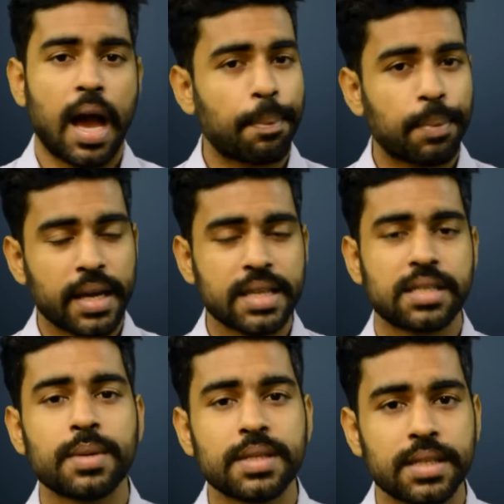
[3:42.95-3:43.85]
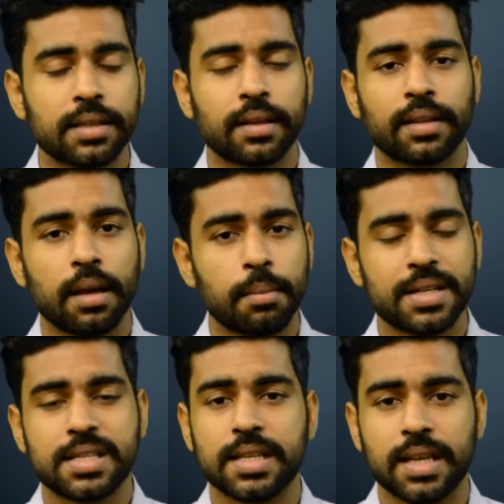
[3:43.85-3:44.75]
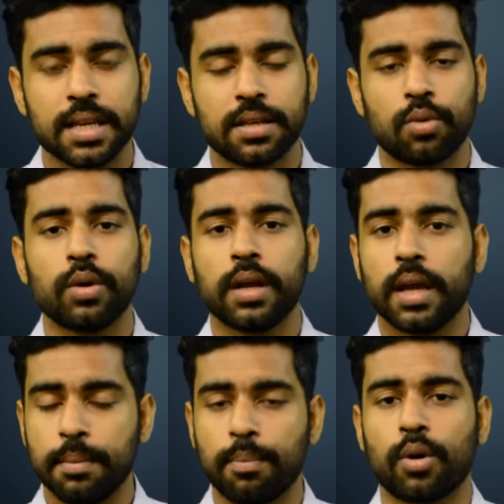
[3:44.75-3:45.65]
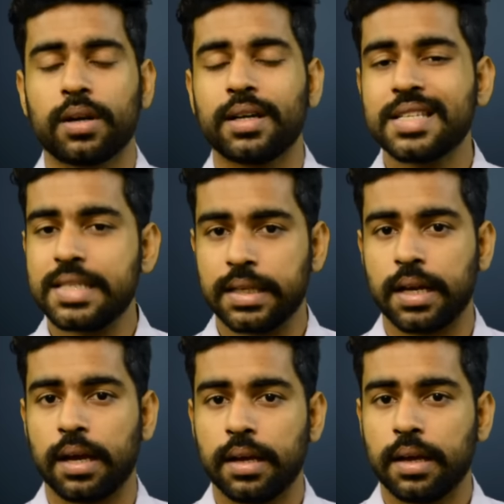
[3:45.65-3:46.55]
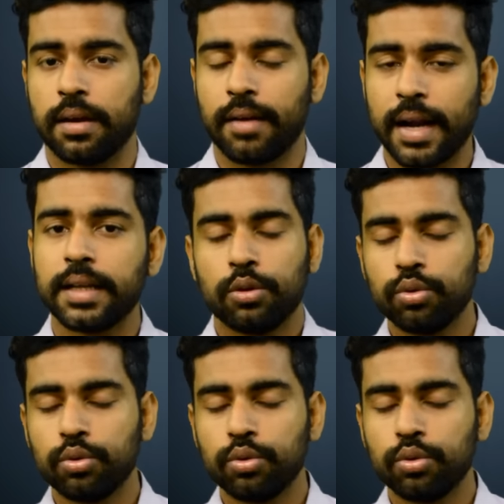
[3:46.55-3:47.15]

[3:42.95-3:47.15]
आप कहीं से भी सीख सकते हैं बट सीखे ज़रूर इंपॉर्टेंट है सीखना राइट right?